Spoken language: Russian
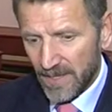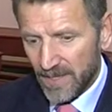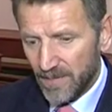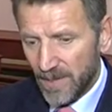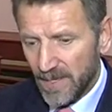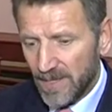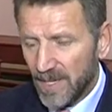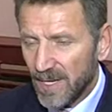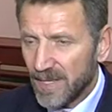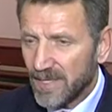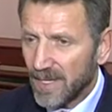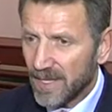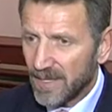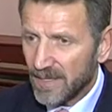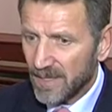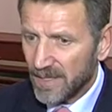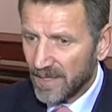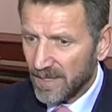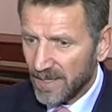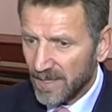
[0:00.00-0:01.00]
Инспектора
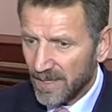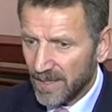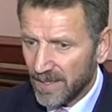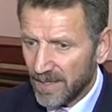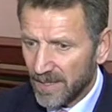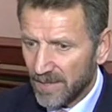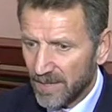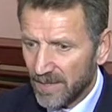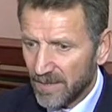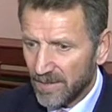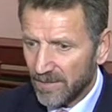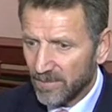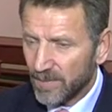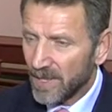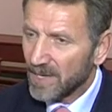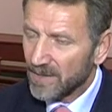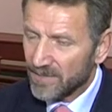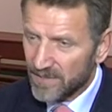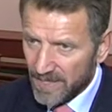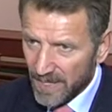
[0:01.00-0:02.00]
некоторые
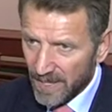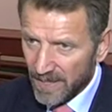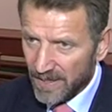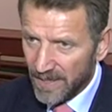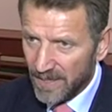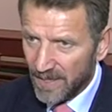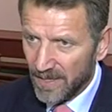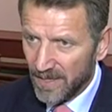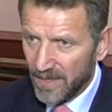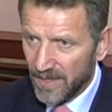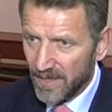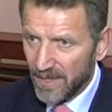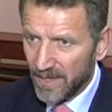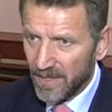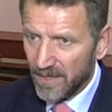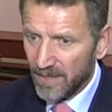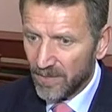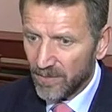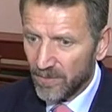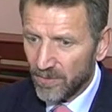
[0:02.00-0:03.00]
брали взятки
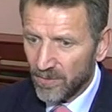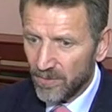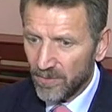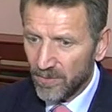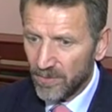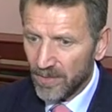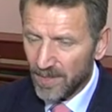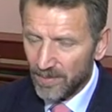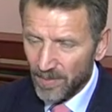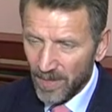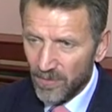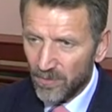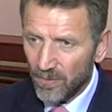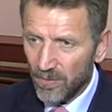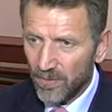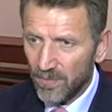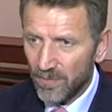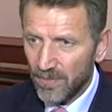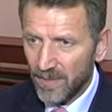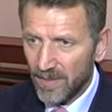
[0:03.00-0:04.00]
у
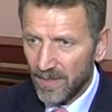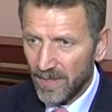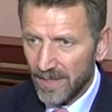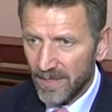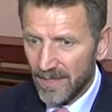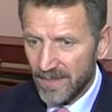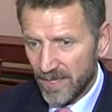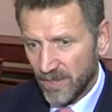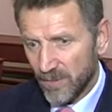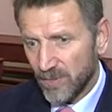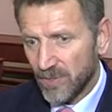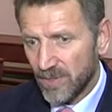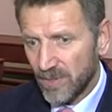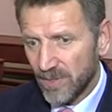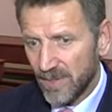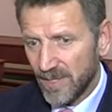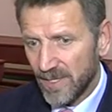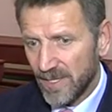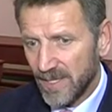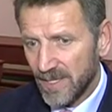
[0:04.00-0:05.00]
рыбаков за то,
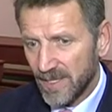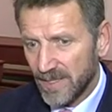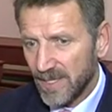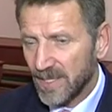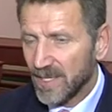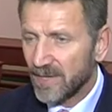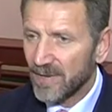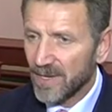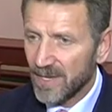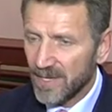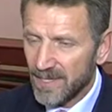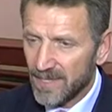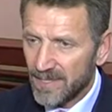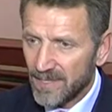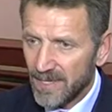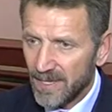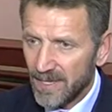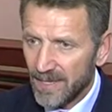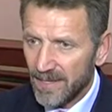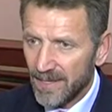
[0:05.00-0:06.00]
что они закрывали
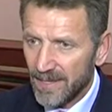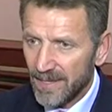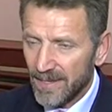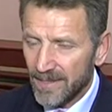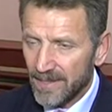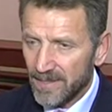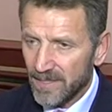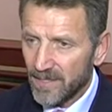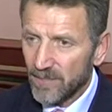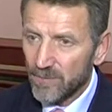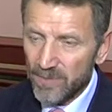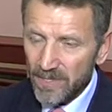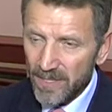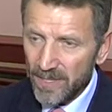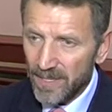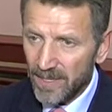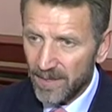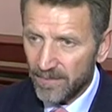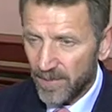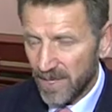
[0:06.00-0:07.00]
глаза за
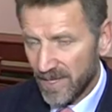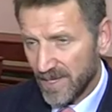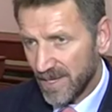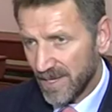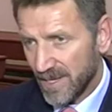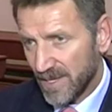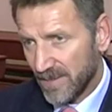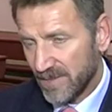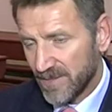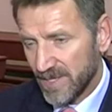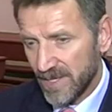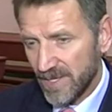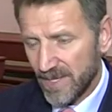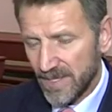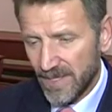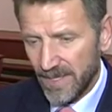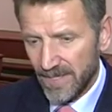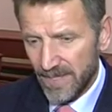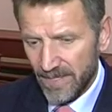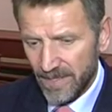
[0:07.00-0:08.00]
нарушение природоохранного
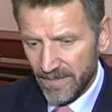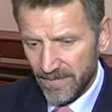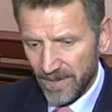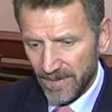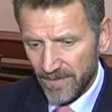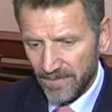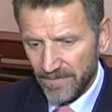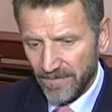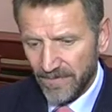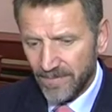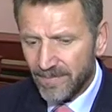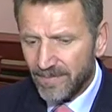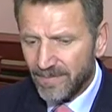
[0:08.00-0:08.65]
законодательства.